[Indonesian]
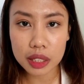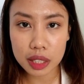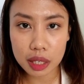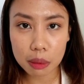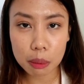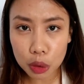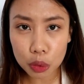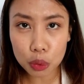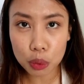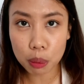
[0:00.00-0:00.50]
yang
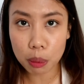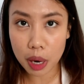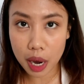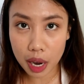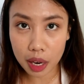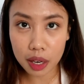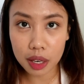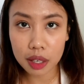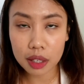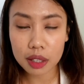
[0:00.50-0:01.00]

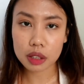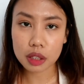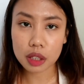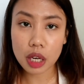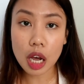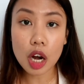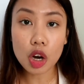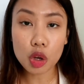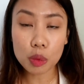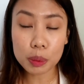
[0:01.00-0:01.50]
berlubang
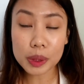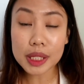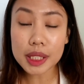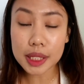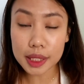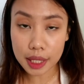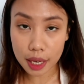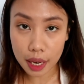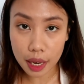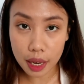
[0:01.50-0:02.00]
kalau
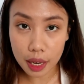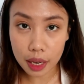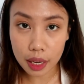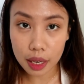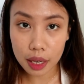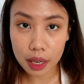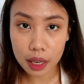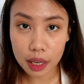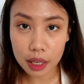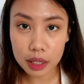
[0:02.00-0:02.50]
bisa
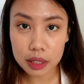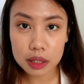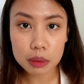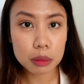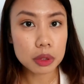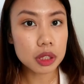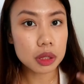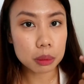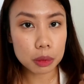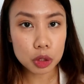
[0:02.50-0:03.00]

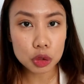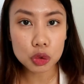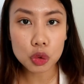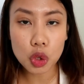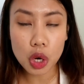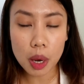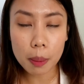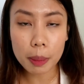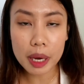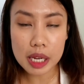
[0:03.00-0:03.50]
teman-teman
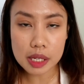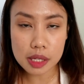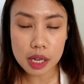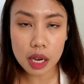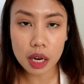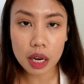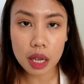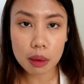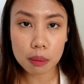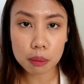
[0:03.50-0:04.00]
juga
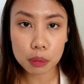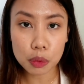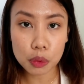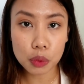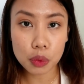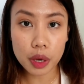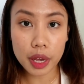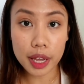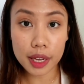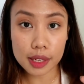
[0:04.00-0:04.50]
pasang
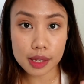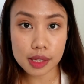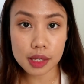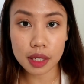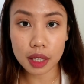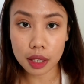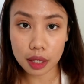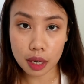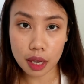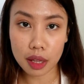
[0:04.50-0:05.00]
lampu
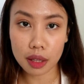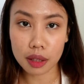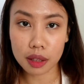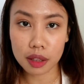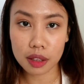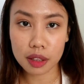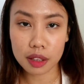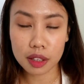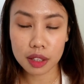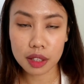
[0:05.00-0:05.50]

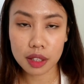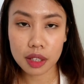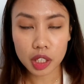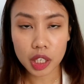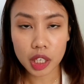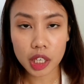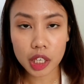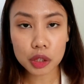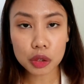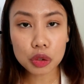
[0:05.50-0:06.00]
eksternal
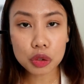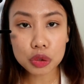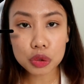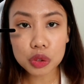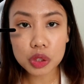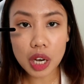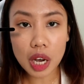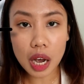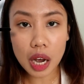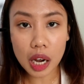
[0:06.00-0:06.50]
itu
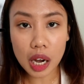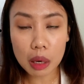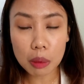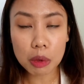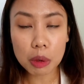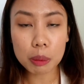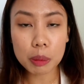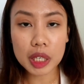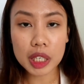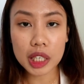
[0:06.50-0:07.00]
juga akan
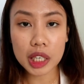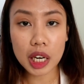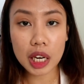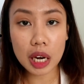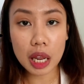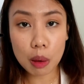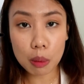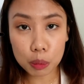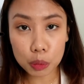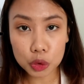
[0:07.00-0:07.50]
memberikan
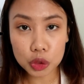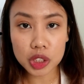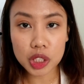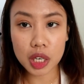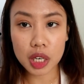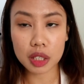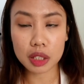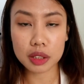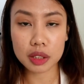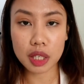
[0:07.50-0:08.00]
lampu
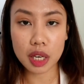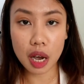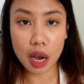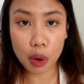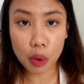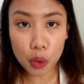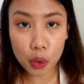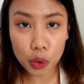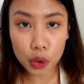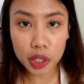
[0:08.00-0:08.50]
jarak
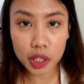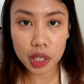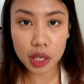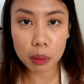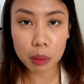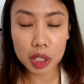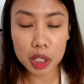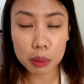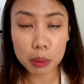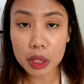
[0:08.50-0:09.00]
jauh
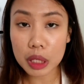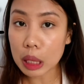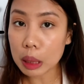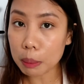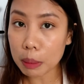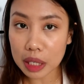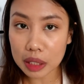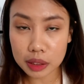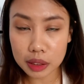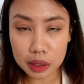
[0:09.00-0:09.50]
yang benar-benar
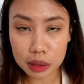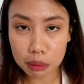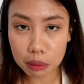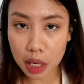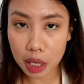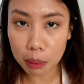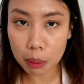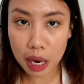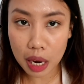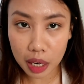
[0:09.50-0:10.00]

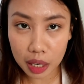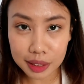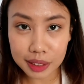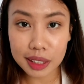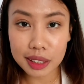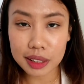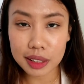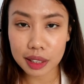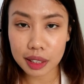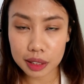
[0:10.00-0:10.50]
maksimal banget
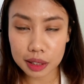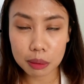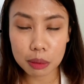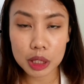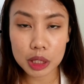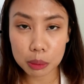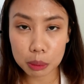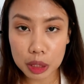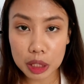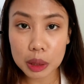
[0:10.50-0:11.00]
ketika
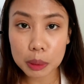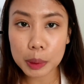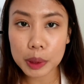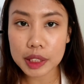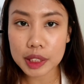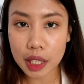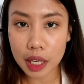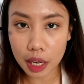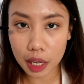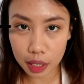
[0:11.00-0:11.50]
teman-teman di
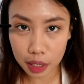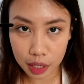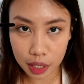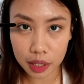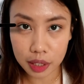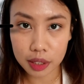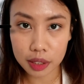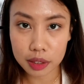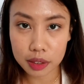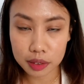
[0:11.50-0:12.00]

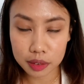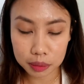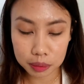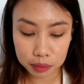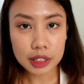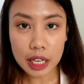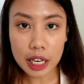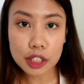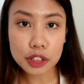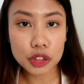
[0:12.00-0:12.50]
perjalanan
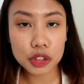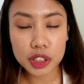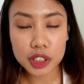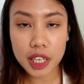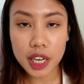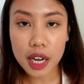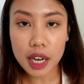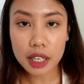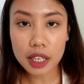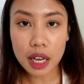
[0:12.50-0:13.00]

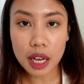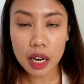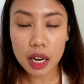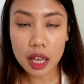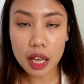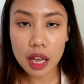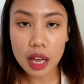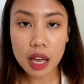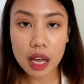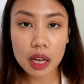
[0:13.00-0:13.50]
selanjutnya
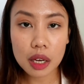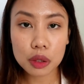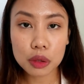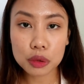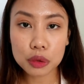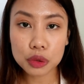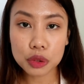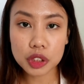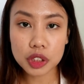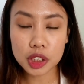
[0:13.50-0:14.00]
adalah
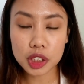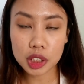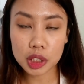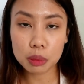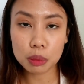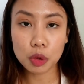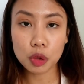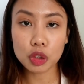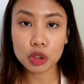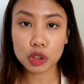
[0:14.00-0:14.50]
kunci
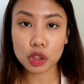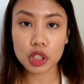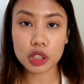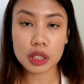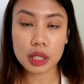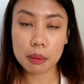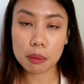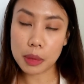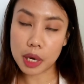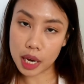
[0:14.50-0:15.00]
motor
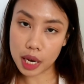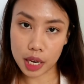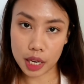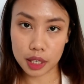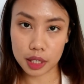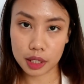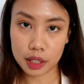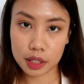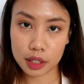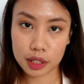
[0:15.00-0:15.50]

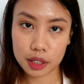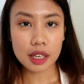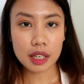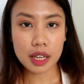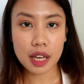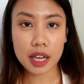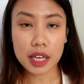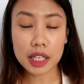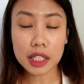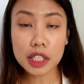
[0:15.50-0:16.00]
tambahan
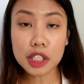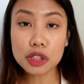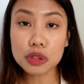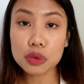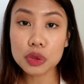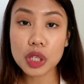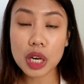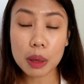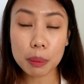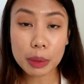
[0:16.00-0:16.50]
Nah, ini
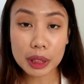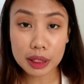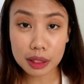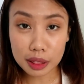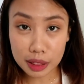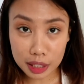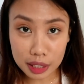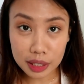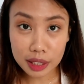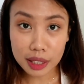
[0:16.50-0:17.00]
juga
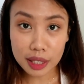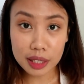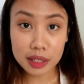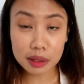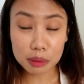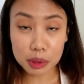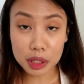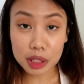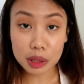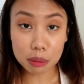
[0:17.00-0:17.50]
penting ya,
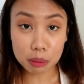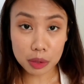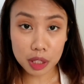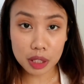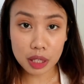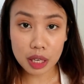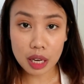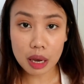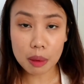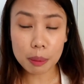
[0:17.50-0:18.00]

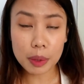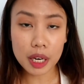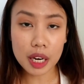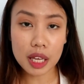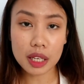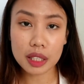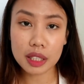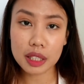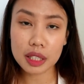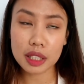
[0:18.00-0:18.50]
teman-teman.
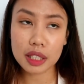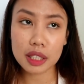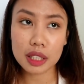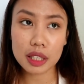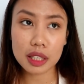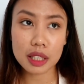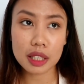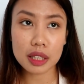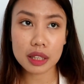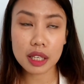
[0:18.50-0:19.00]

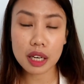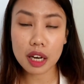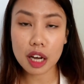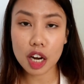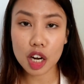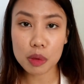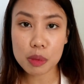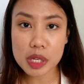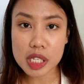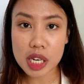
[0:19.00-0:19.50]
Apalagi kita
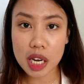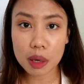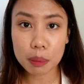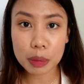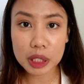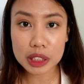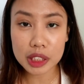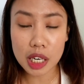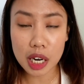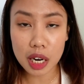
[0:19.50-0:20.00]
kalau misalkan
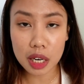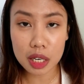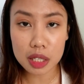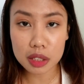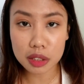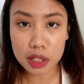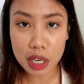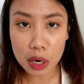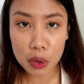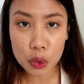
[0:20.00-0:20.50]
perjalanan
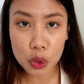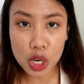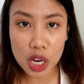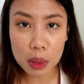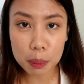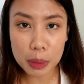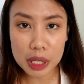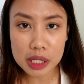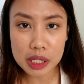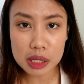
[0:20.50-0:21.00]
jauh
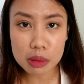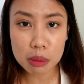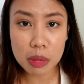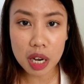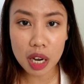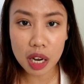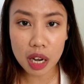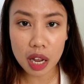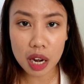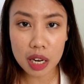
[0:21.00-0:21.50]
kan pasti
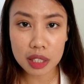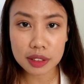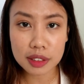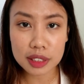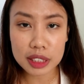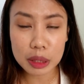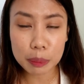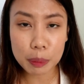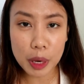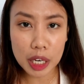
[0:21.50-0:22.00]
bakalan
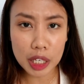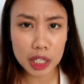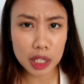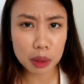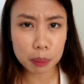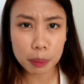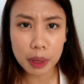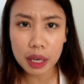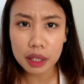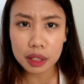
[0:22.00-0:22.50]
sering
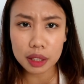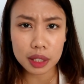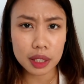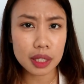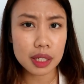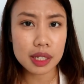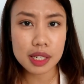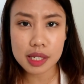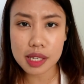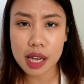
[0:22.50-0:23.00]

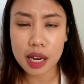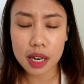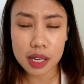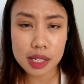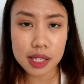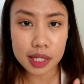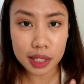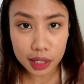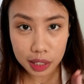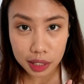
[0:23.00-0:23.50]
parkir-parkir di
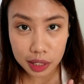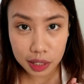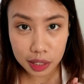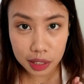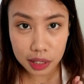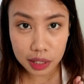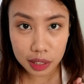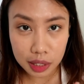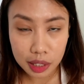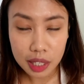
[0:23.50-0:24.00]
sana
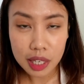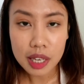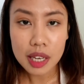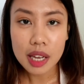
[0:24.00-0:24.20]
sini.